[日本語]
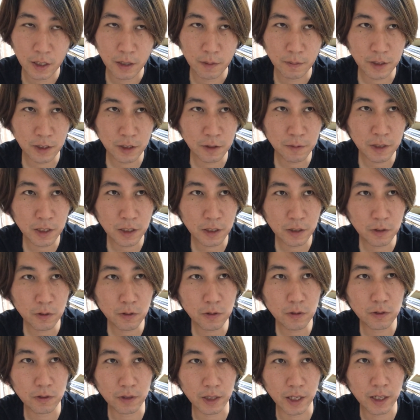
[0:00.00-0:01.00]
まあ、つまり今
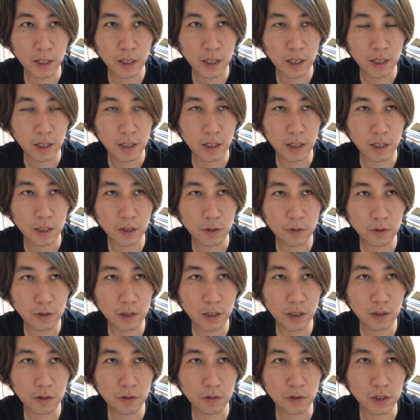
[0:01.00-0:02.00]
日のね、えー、要
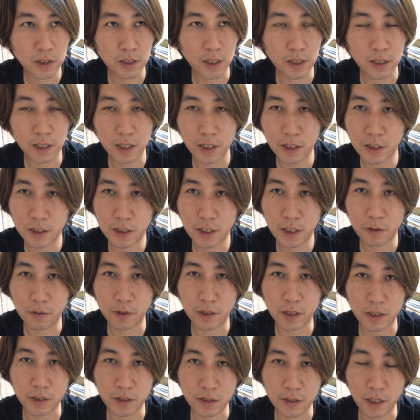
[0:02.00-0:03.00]
点として大事なの
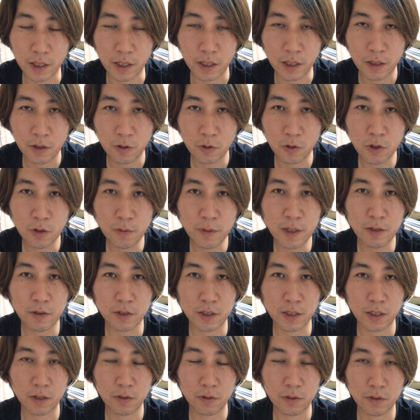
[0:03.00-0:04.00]
はですね、言葉を
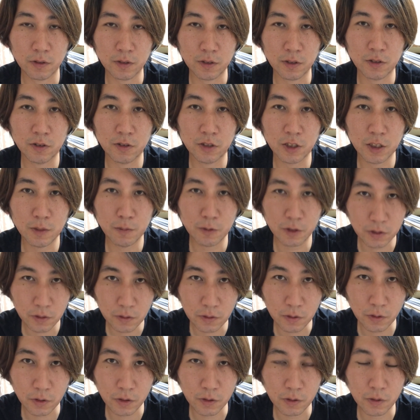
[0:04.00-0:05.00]
ちゃんと慎む
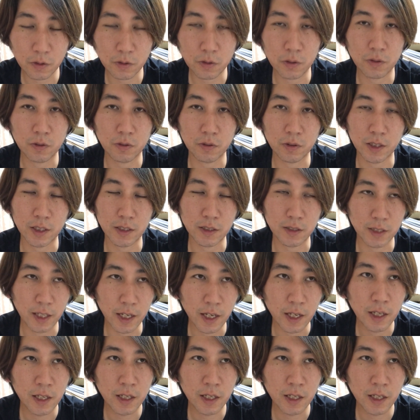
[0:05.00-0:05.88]
ということとですね、